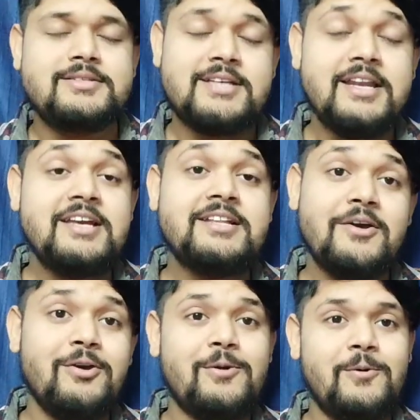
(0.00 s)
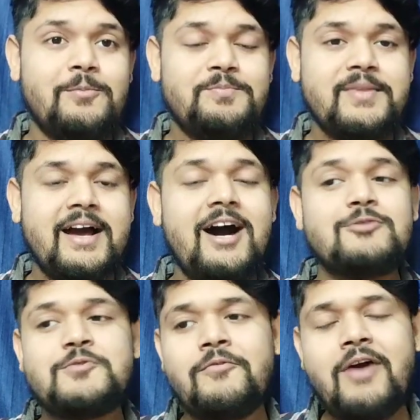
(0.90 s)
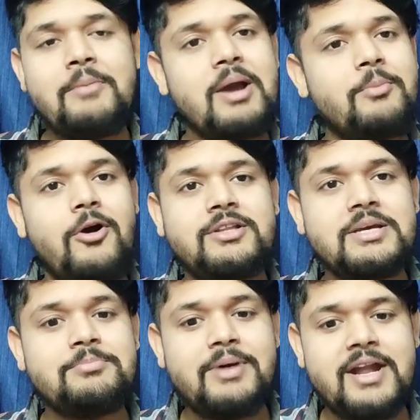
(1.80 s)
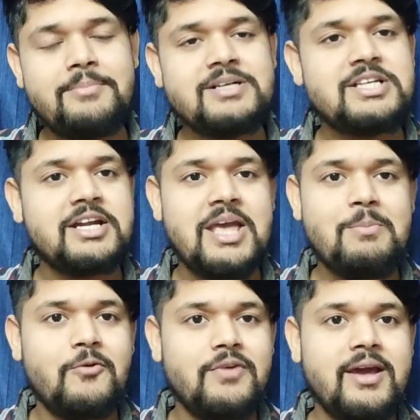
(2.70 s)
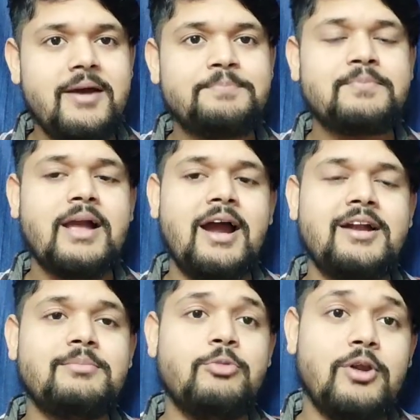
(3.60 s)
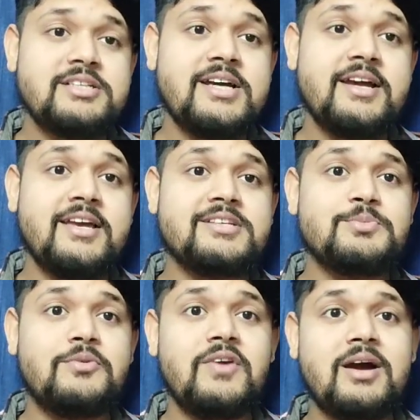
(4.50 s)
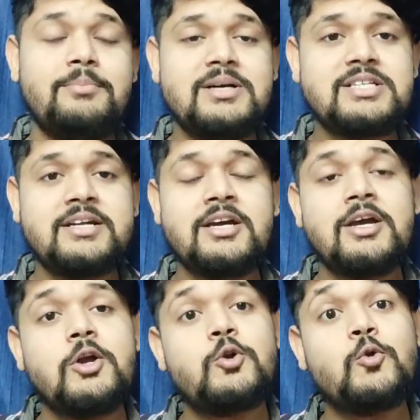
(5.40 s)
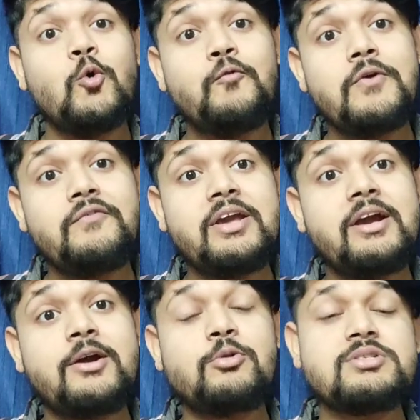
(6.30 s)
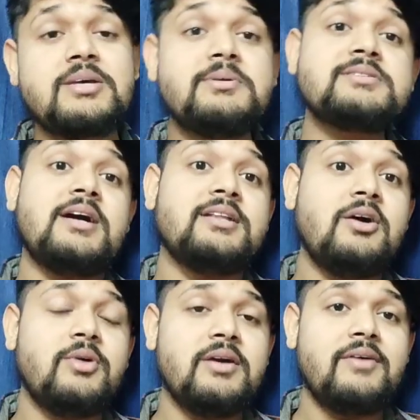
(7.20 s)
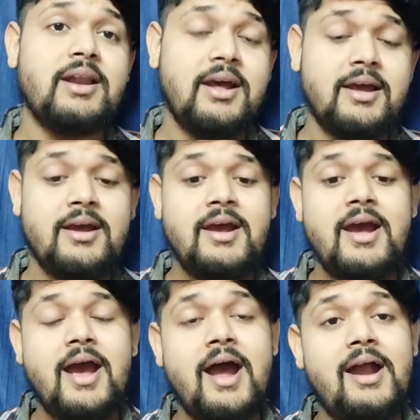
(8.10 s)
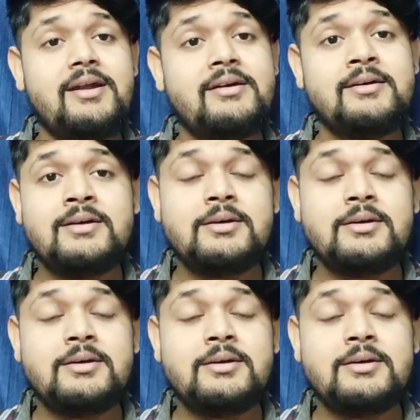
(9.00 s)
सनी देओल को हाउसफुल फाइव एक बहुत ही बड़े बजट की मूवी है एंड बोला जा रहा है कि इस मूवी का बजट 250 करोड़ से भी ज़्यादा होने वाला है एंड